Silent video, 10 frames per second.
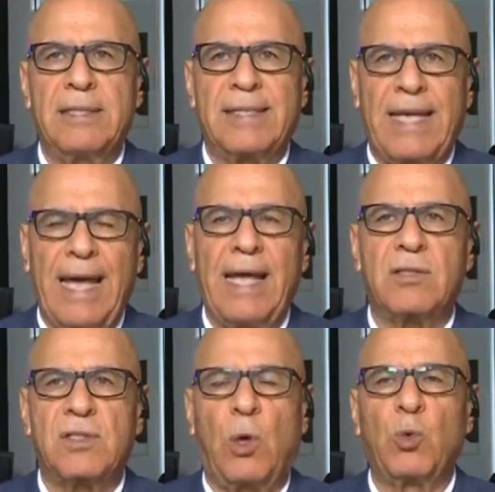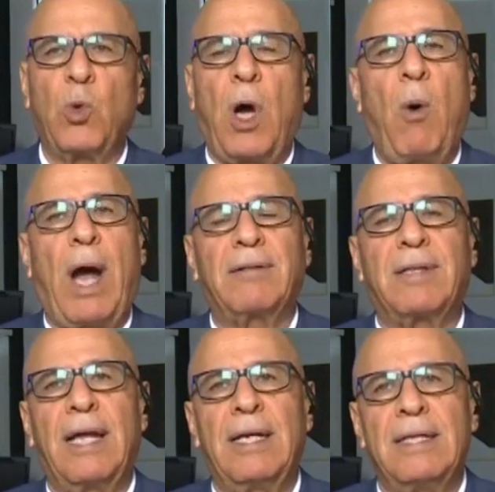اسكات صوته او
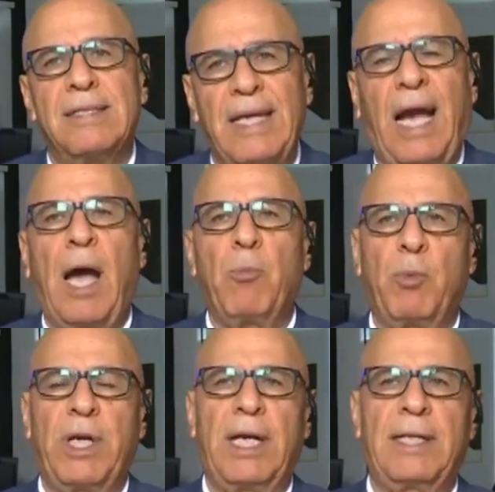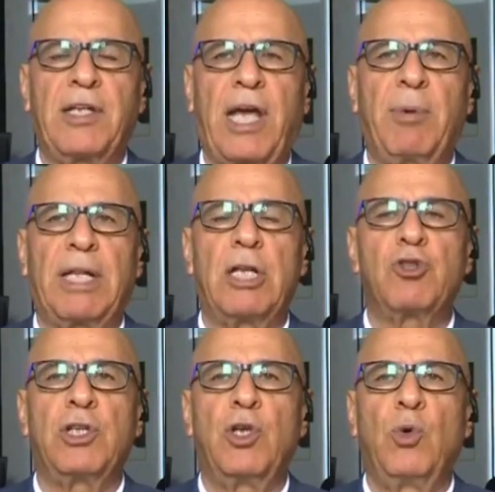حتى لانسحابه من الانتخابات
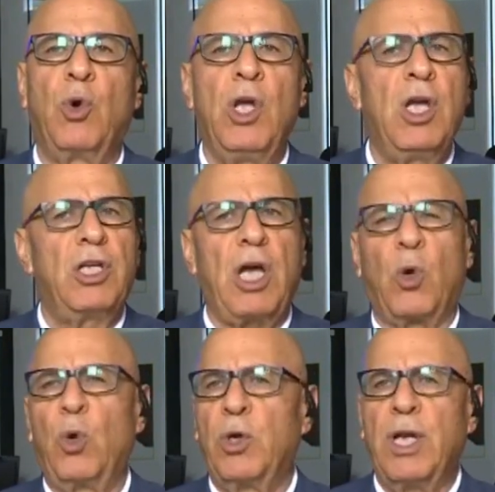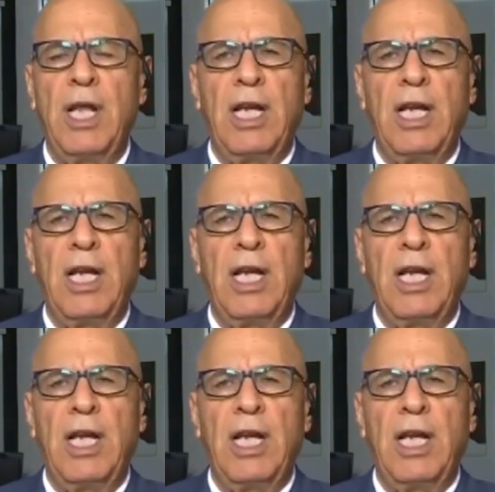نجد انه يقولون